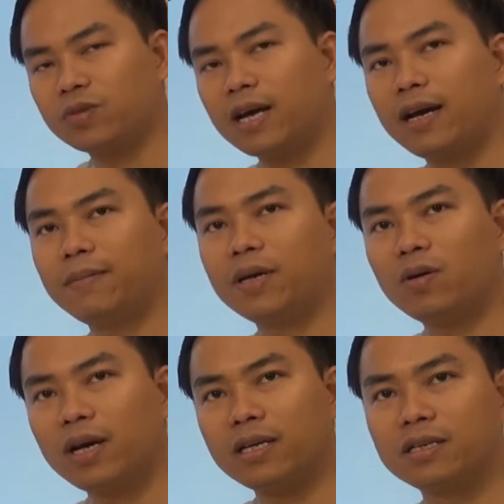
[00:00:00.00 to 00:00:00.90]
để chúng ta
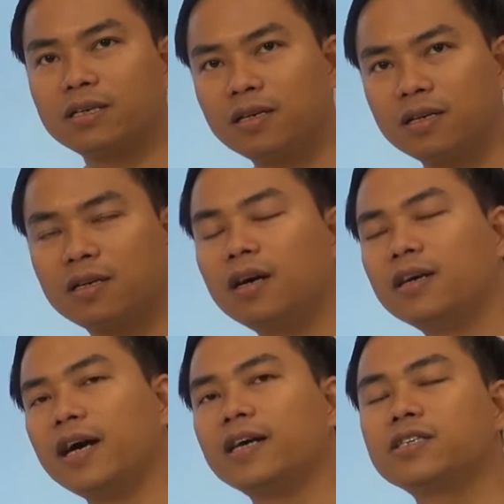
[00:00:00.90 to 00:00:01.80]
bắt đầu lại
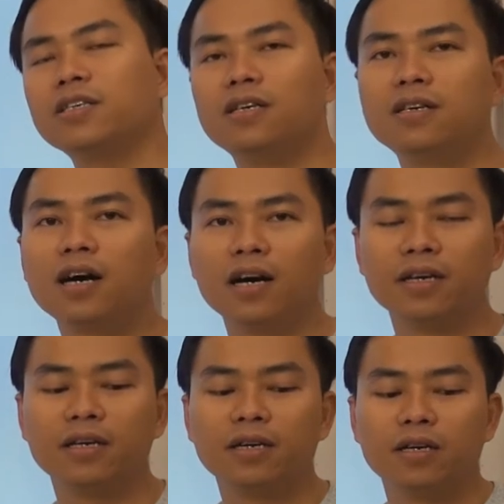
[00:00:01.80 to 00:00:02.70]
khơi gậy cái sự hứng
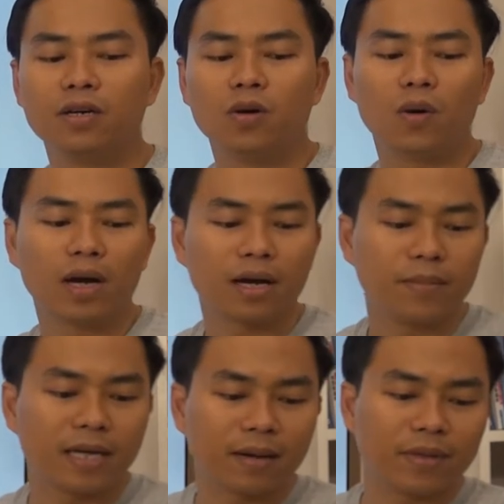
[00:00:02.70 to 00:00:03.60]
khởi hoặc
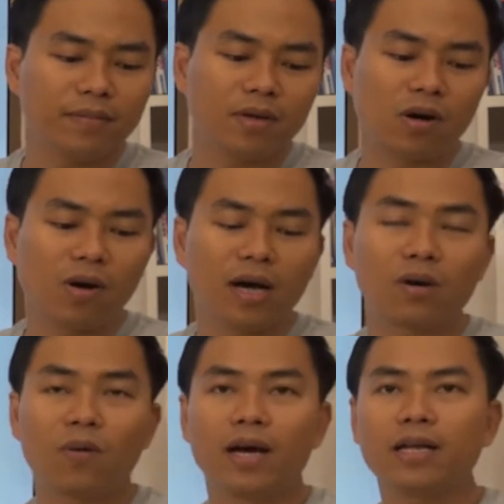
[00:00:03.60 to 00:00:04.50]
là mình cảm thấy mà khó
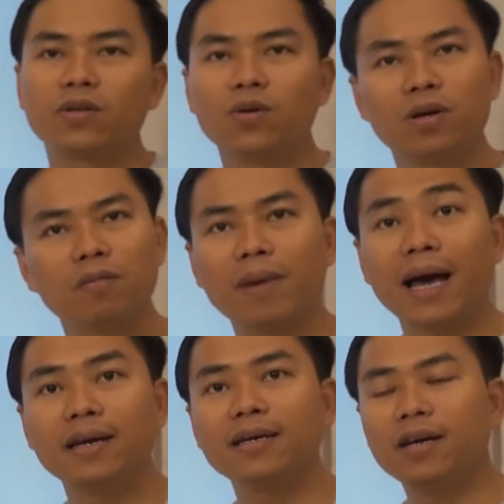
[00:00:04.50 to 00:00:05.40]
khăn quá thì thôi
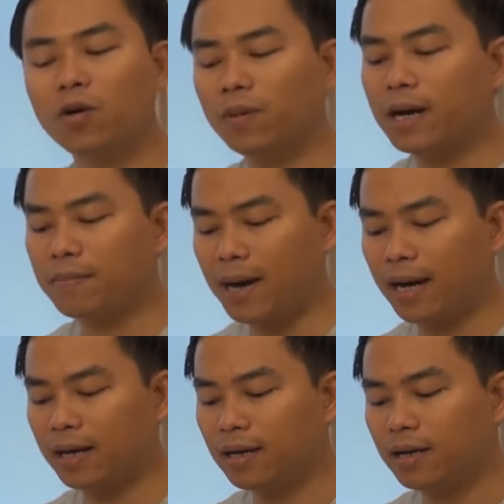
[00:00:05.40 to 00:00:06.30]
không bàn nữa để hôm
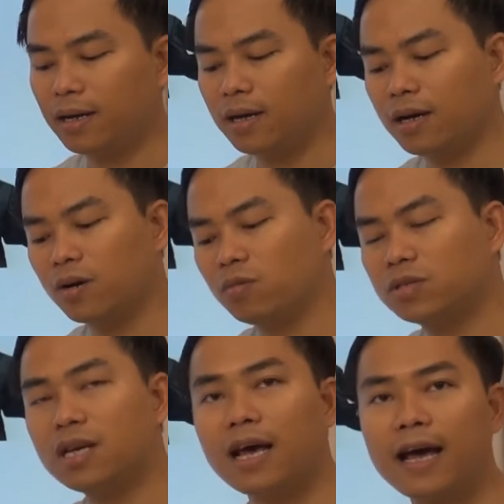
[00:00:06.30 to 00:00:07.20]
khác bàn à,
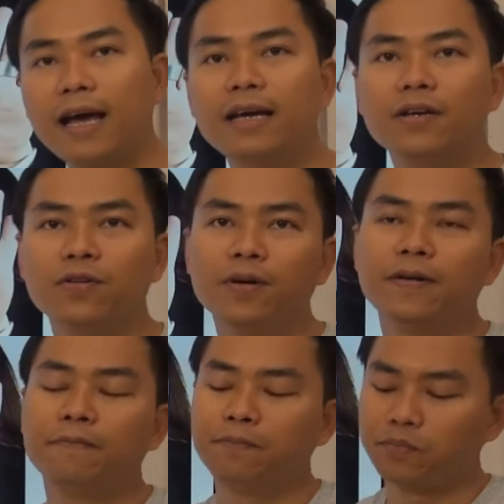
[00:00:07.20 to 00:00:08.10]
cũng rất là hay
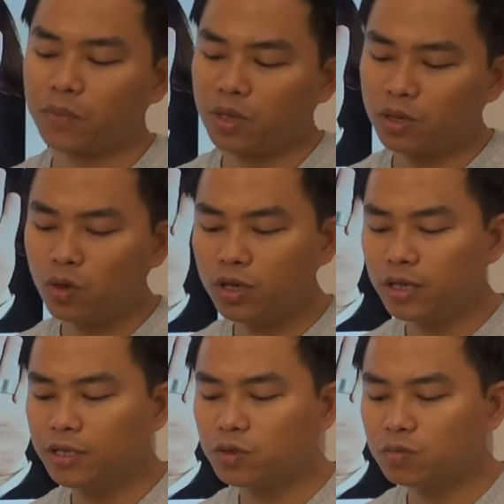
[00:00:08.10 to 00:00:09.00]
đúng không ạ
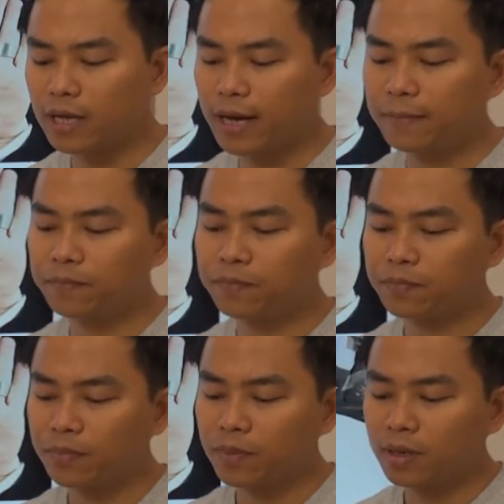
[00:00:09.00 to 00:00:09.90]
đôi khi chúng ta